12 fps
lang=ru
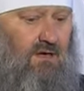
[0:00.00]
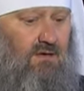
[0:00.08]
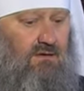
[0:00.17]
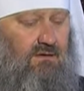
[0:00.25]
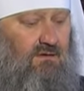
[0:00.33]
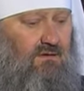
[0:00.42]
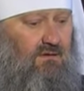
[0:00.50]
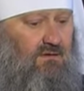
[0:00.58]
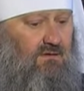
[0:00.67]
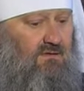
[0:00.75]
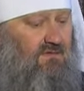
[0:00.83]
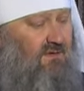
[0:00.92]
И
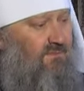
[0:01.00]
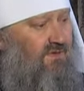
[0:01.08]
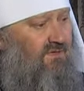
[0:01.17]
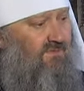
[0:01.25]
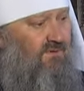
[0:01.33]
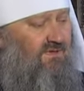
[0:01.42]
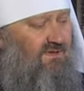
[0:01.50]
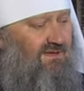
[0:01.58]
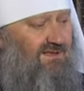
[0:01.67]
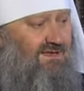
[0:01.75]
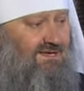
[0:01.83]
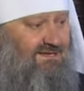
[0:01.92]
сам Господь сказал,
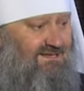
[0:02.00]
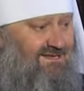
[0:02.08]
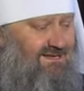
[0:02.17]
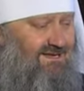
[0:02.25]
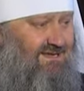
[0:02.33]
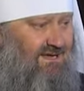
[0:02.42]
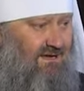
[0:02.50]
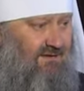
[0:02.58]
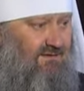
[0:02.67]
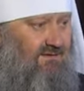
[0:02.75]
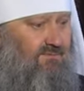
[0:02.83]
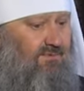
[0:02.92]
если я
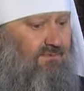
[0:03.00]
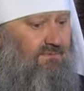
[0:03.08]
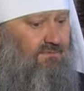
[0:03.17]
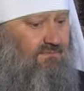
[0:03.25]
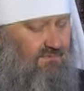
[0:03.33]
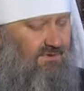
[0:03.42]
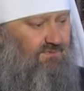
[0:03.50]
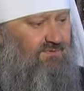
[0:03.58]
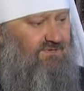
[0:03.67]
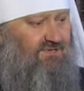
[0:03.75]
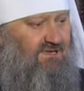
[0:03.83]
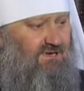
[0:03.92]
не, не
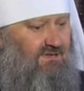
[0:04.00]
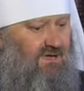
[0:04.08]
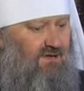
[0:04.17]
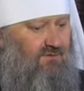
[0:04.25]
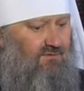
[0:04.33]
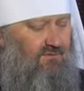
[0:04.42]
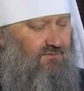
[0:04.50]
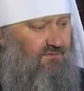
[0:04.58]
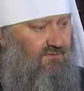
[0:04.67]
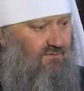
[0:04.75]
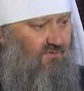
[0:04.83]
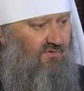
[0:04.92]
пострадаю, не уйду
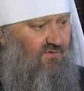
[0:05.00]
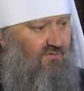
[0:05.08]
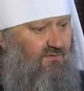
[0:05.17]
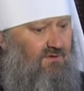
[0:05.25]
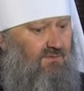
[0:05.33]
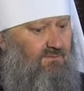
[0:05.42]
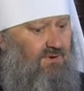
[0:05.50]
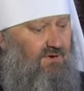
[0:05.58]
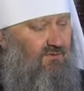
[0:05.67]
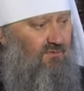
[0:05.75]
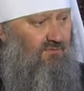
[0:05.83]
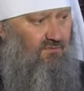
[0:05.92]
к Отцу, то не
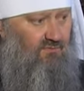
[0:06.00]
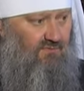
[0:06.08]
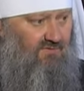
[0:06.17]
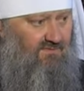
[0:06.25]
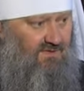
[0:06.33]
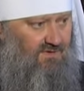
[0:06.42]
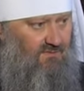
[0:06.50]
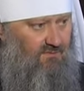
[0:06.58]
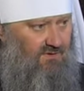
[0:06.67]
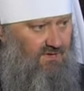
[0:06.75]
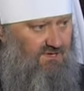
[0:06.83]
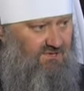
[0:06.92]
придет Дух Святый
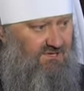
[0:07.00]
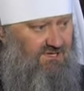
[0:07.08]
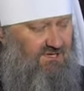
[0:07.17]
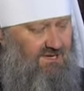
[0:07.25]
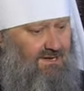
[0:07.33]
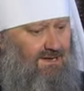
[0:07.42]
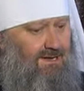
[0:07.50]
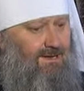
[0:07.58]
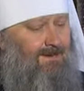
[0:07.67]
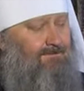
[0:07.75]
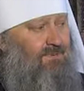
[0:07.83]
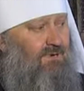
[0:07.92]
Утешитель.
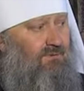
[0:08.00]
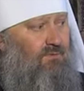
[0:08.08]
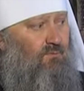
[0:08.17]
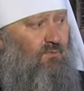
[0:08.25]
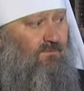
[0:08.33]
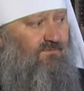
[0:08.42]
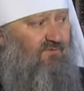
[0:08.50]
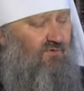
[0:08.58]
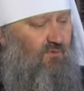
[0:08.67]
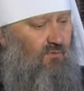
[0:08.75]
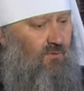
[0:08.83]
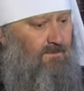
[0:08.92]
Поэтому
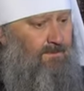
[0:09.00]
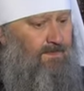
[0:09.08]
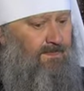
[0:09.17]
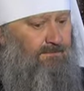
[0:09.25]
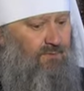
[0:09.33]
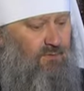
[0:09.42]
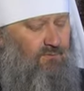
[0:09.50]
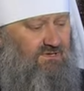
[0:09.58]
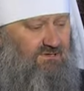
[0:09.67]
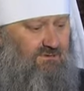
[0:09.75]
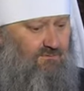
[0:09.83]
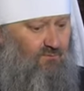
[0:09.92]
все
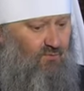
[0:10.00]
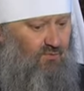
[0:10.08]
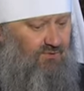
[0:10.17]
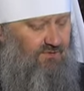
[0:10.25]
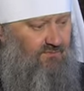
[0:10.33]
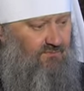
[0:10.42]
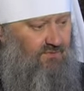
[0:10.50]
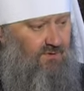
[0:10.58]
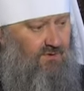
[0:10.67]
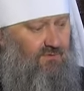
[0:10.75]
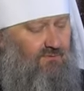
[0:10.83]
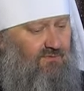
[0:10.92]
промыслом Божьим
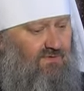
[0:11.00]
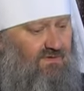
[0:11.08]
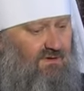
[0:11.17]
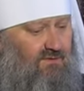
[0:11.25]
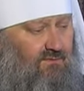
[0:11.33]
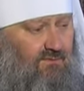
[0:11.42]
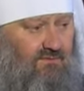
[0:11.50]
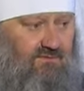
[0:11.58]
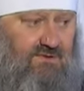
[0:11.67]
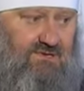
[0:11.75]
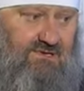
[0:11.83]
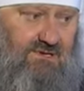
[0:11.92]
у церкви
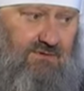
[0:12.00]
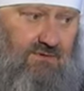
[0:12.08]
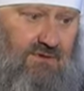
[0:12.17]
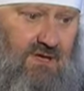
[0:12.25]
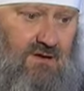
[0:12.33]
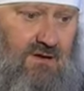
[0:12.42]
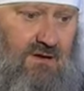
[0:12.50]
утверждено так,